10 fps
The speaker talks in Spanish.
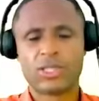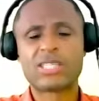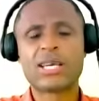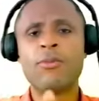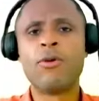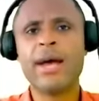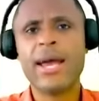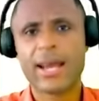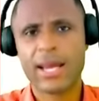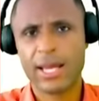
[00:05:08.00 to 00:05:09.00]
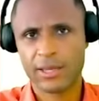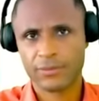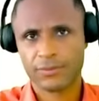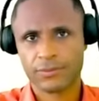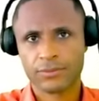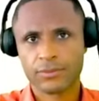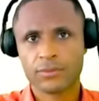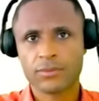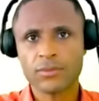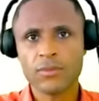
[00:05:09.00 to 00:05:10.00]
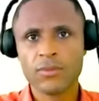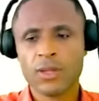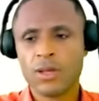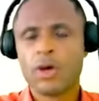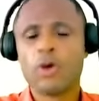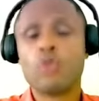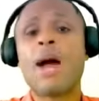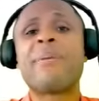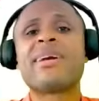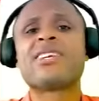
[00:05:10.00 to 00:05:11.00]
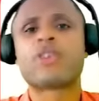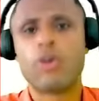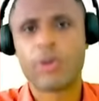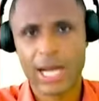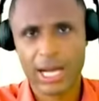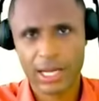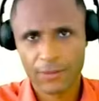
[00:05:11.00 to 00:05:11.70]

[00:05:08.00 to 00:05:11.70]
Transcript: se muere una persona